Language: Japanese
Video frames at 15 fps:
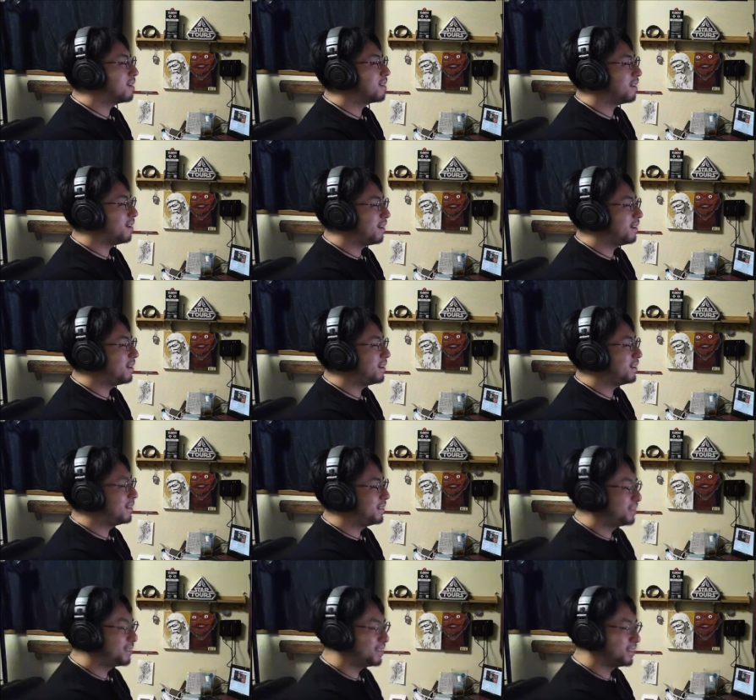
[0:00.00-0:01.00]
うん
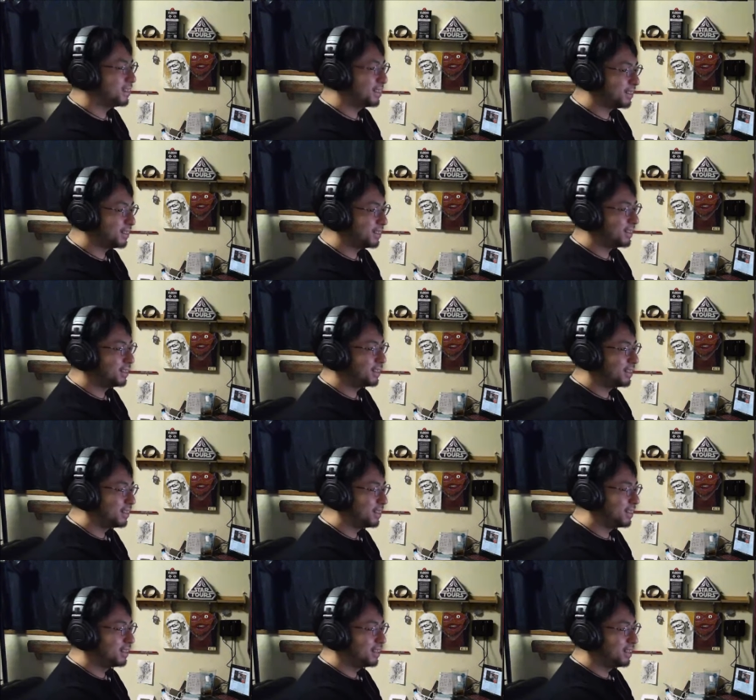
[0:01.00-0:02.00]

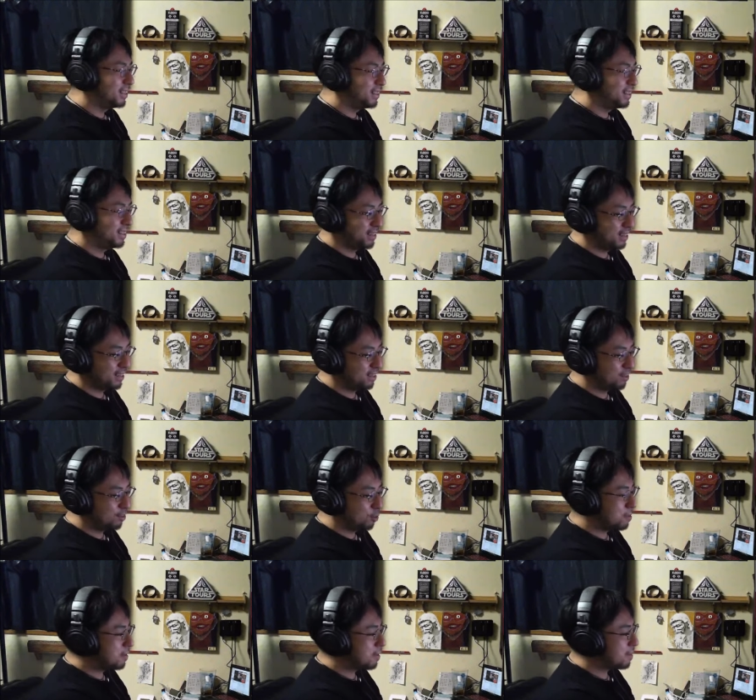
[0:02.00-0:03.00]
6月まで時
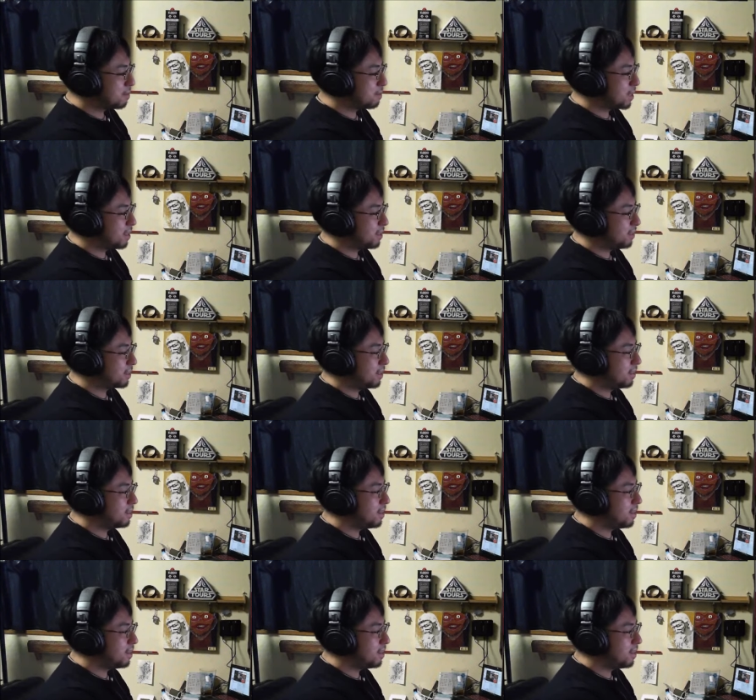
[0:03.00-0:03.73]
間ねえかんな。